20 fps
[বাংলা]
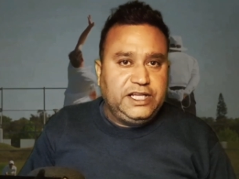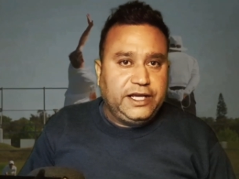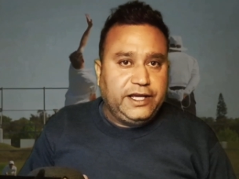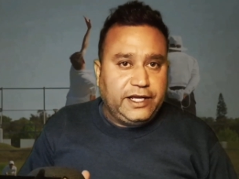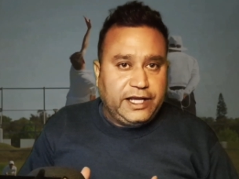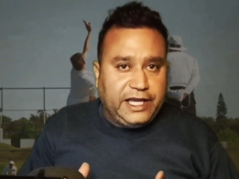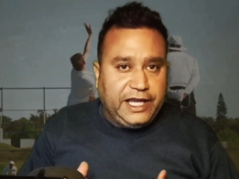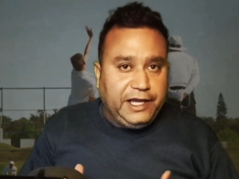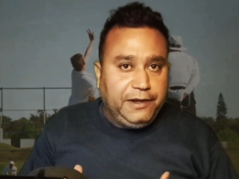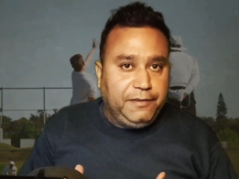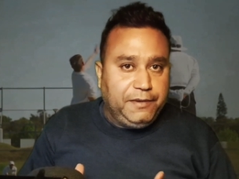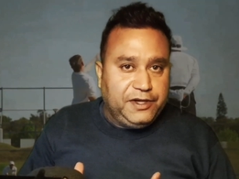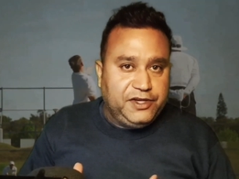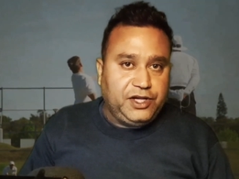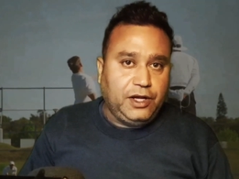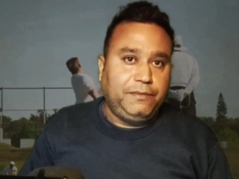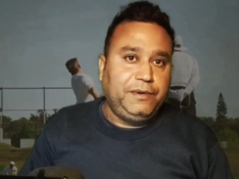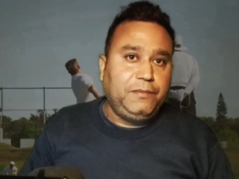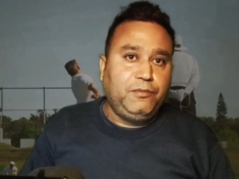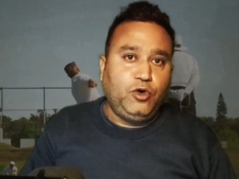যে কি
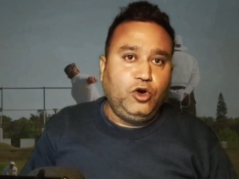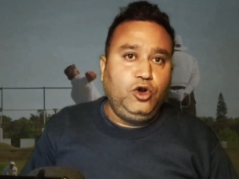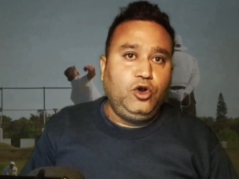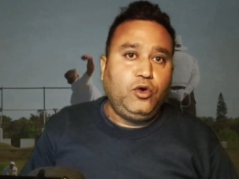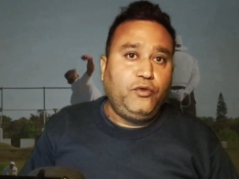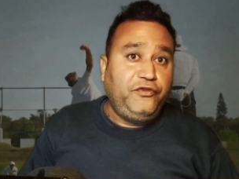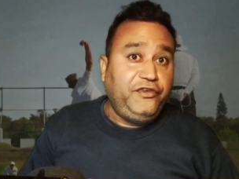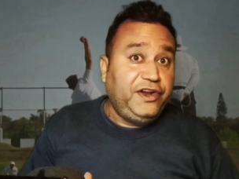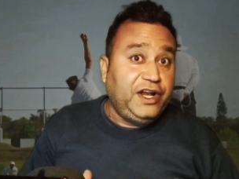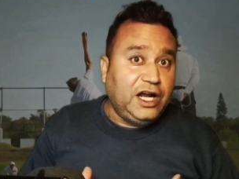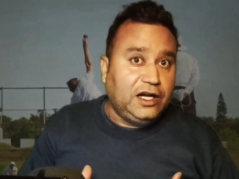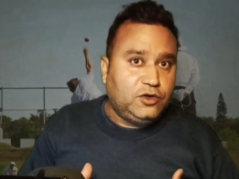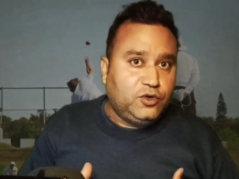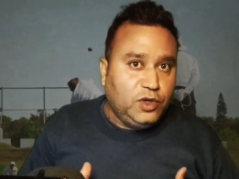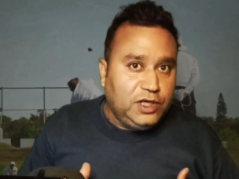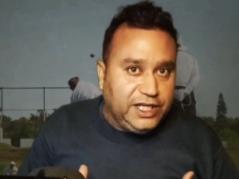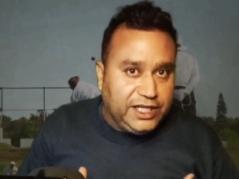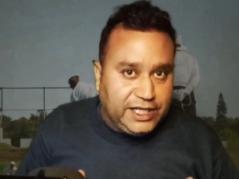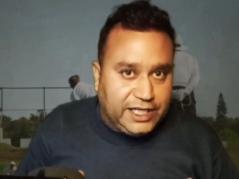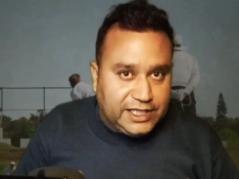হিসাবে বলল বিরাট
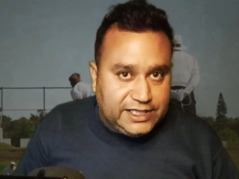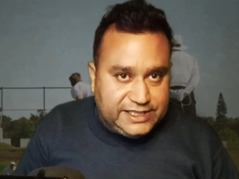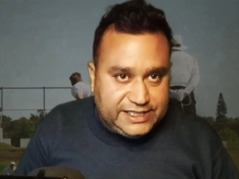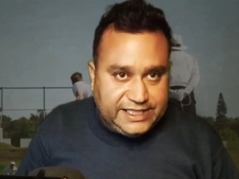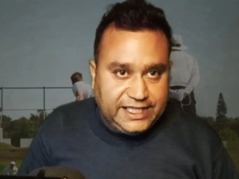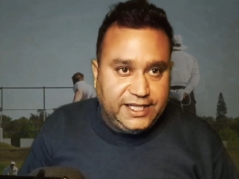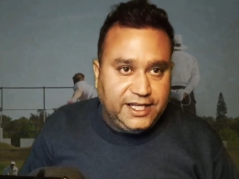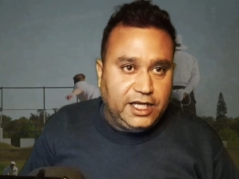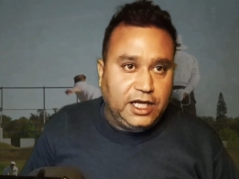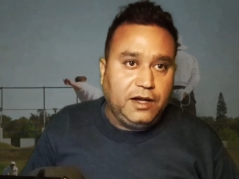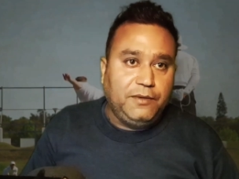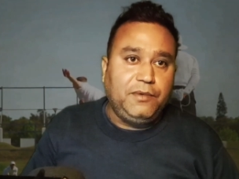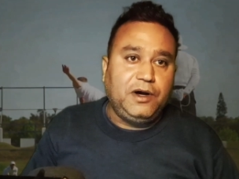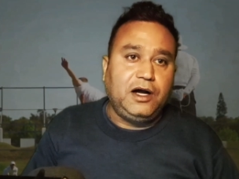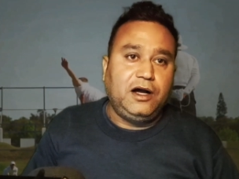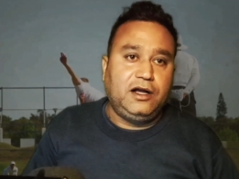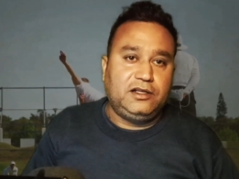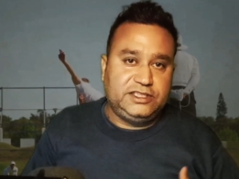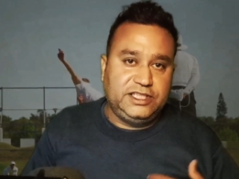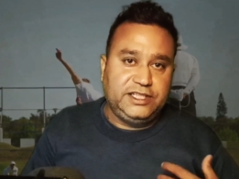কোহলিকে চেনে না
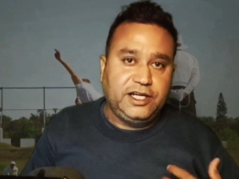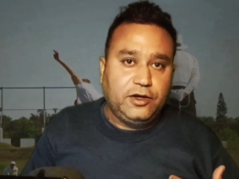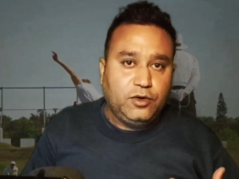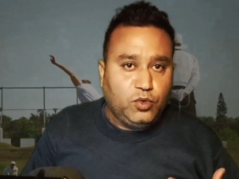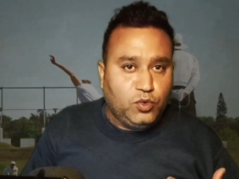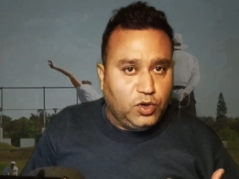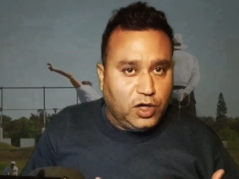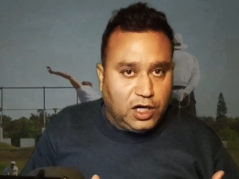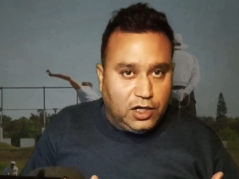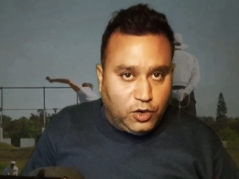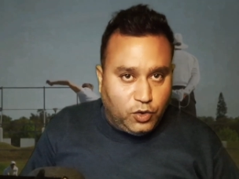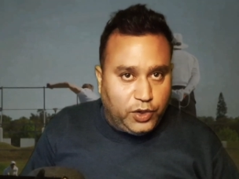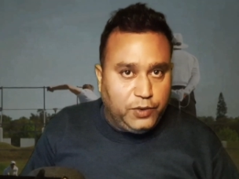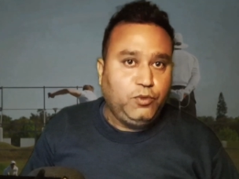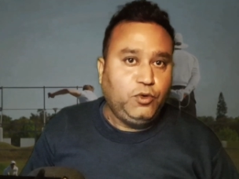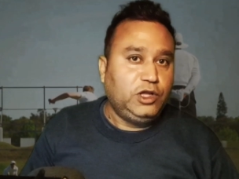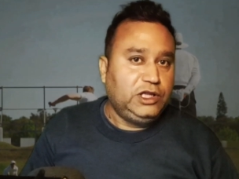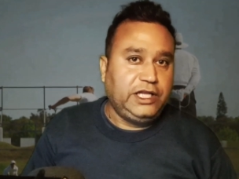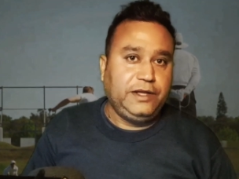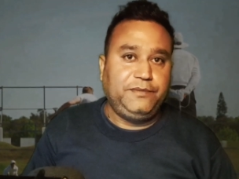বা সেটা
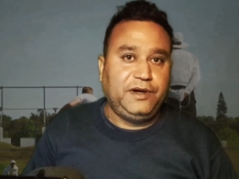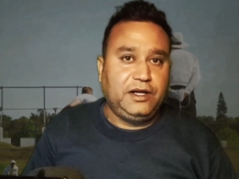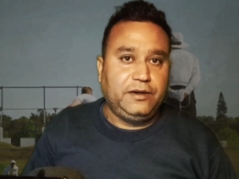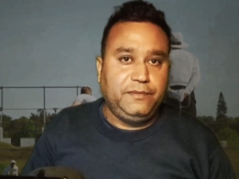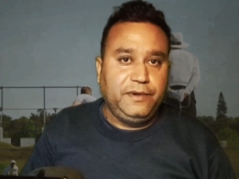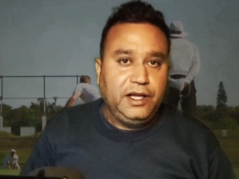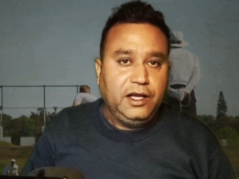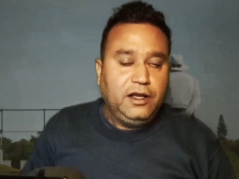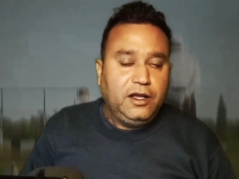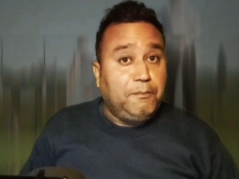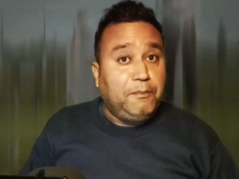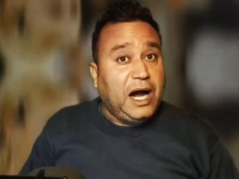রোনাল্ডোই বলতে পারবে